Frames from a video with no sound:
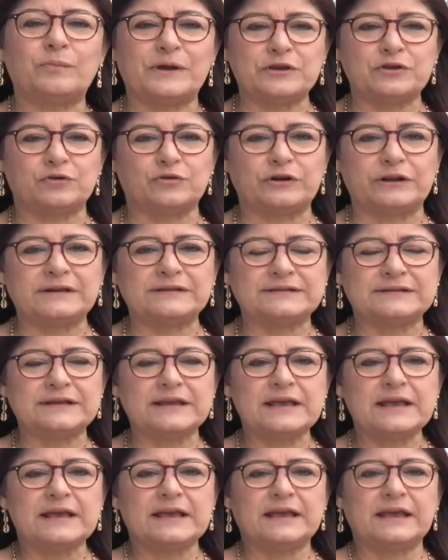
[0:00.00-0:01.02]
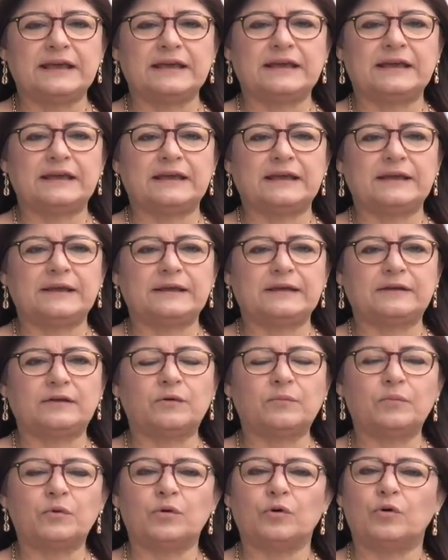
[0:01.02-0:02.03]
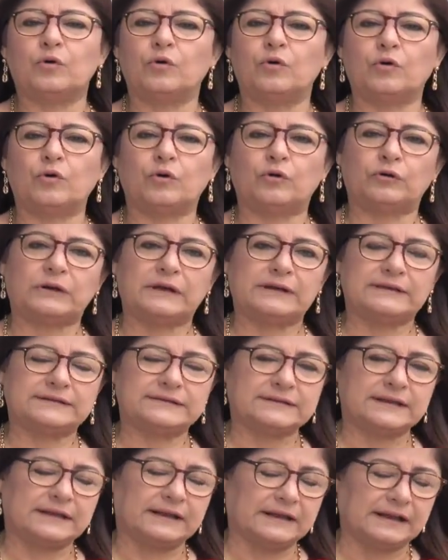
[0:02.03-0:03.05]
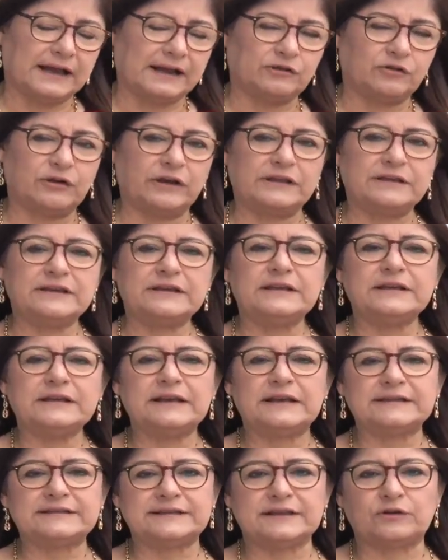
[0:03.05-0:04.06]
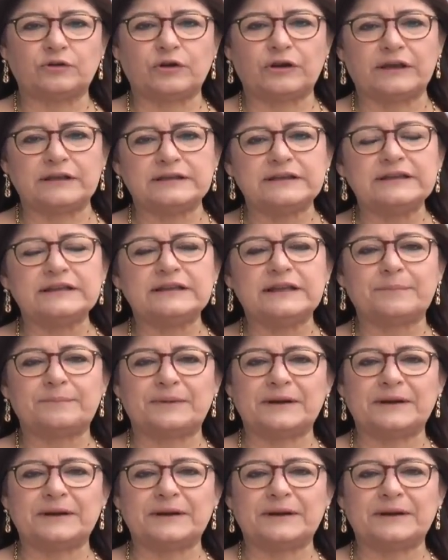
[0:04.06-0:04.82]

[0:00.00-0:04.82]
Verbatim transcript: mayores, eh, como caldo de gallina, seco de gallina,